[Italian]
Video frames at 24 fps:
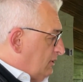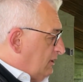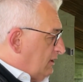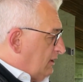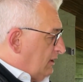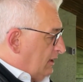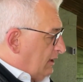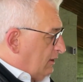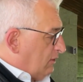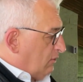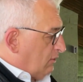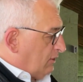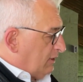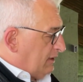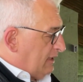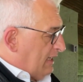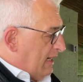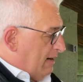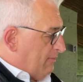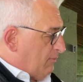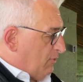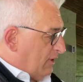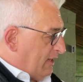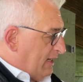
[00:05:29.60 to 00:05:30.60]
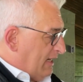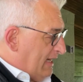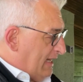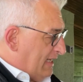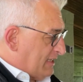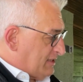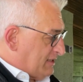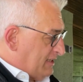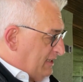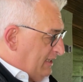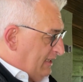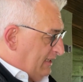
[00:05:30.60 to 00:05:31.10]
Ricordiamo che la
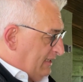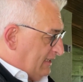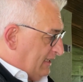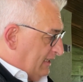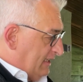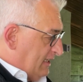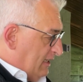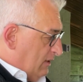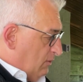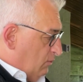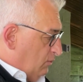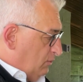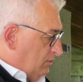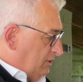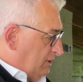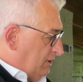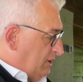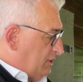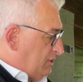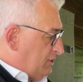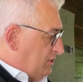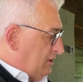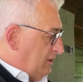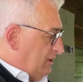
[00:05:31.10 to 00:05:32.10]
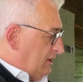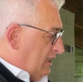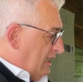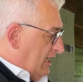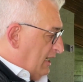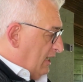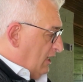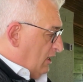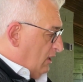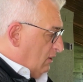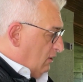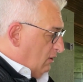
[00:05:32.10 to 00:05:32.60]
slitta da 11
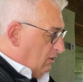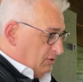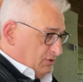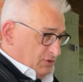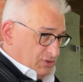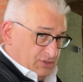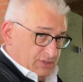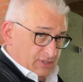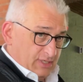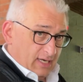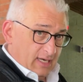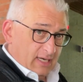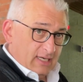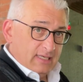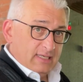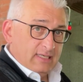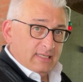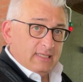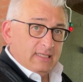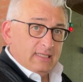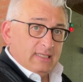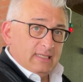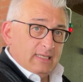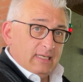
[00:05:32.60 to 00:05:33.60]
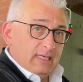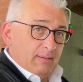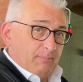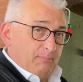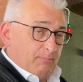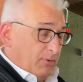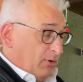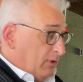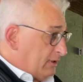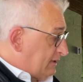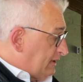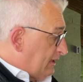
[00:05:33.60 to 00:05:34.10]
alloggia il
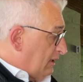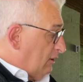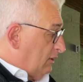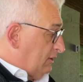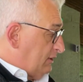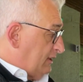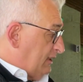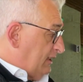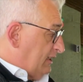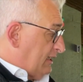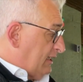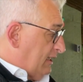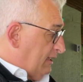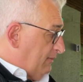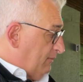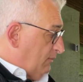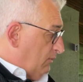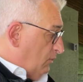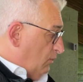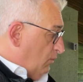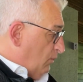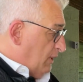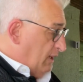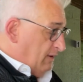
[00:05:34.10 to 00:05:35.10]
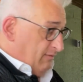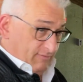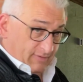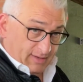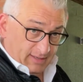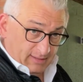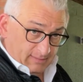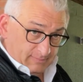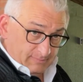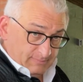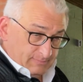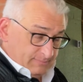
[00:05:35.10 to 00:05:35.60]
porta ottica
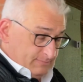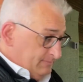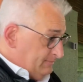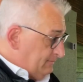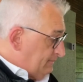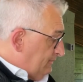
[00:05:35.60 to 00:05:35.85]
Weaver